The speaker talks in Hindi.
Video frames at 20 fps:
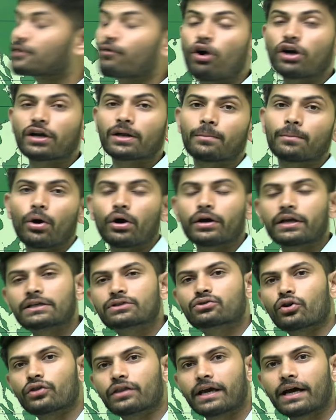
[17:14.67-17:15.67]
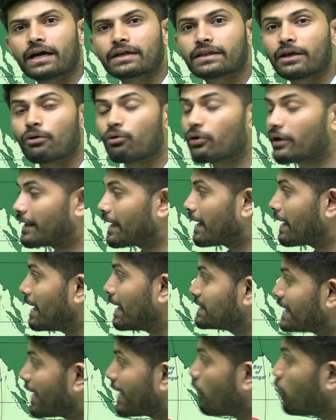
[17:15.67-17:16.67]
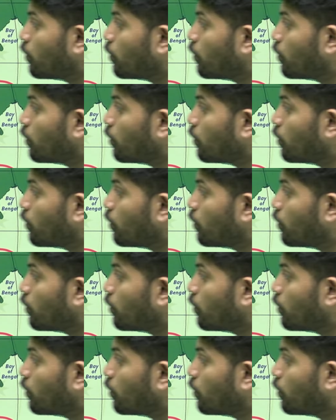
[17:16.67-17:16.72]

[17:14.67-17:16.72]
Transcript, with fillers: वाटर बॉडीज ऑन दी अर्थ है उन्हें क्या कहा जाएगा